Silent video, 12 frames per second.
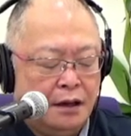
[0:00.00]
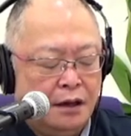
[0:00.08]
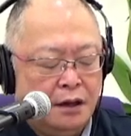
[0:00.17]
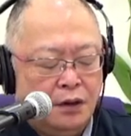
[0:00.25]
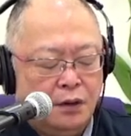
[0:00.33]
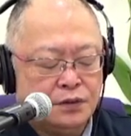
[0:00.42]

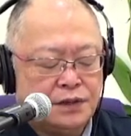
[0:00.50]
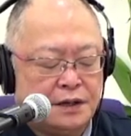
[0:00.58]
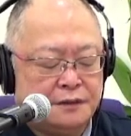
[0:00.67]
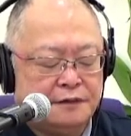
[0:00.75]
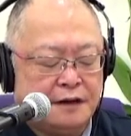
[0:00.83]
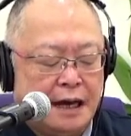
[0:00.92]
大阪
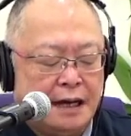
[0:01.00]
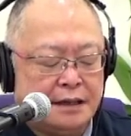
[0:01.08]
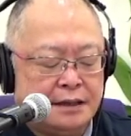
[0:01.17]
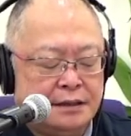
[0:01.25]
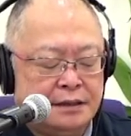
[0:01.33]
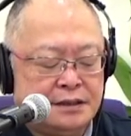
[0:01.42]
府は
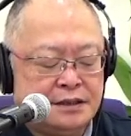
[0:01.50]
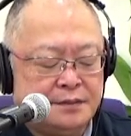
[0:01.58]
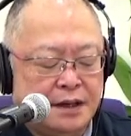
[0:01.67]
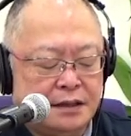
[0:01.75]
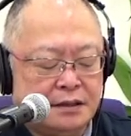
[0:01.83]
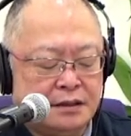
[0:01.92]
1
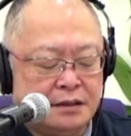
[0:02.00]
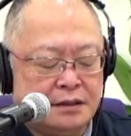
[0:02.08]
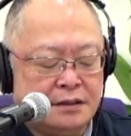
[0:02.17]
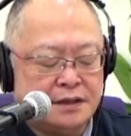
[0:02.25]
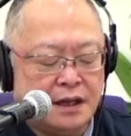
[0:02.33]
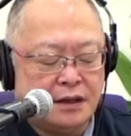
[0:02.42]
万
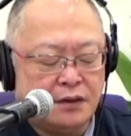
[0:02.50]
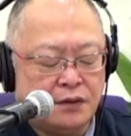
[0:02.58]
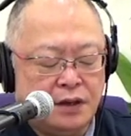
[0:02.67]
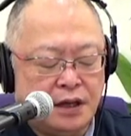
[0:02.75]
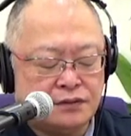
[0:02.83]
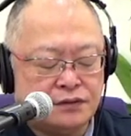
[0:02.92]

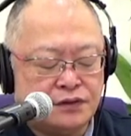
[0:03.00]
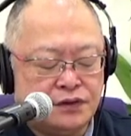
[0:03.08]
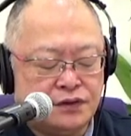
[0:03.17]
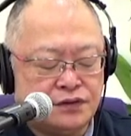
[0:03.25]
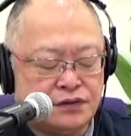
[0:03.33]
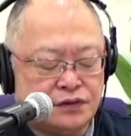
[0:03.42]

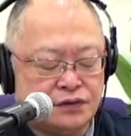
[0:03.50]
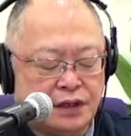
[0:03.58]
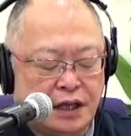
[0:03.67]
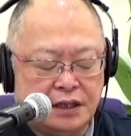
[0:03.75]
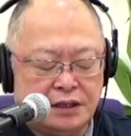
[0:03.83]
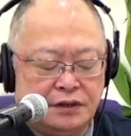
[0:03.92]

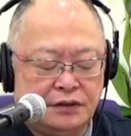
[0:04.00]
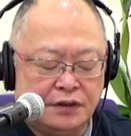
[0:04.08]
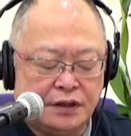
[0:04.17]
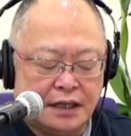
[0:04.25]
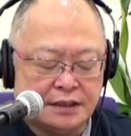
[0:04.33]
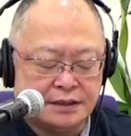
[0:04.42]
2597人の
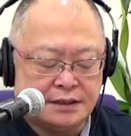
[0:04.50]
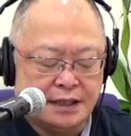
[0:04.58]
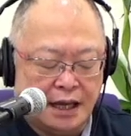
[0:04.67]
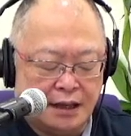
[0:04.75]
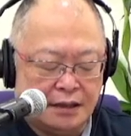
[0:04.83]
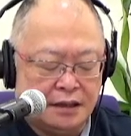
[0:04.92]
感
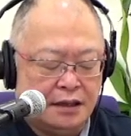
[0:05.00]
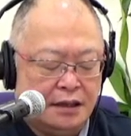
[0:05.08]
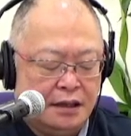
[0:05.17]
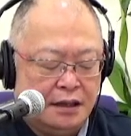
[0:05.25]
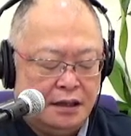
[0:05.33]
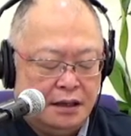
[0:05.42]
染、
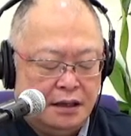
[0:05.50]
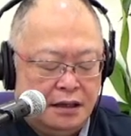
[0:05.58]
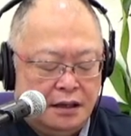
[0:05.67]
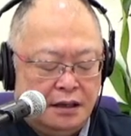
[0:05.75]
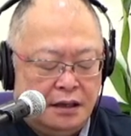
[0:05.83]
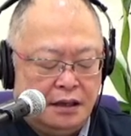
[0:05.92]

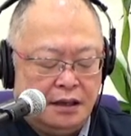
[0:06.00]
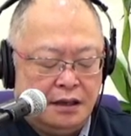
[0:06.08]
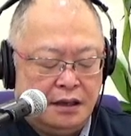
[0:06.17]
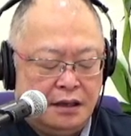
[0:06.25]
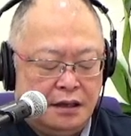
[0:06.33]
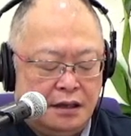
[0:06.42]

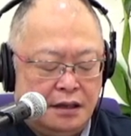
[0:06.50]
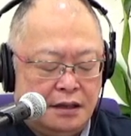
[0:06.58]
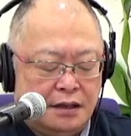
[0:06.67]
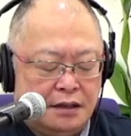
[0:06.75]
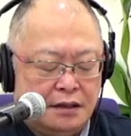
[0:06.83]
42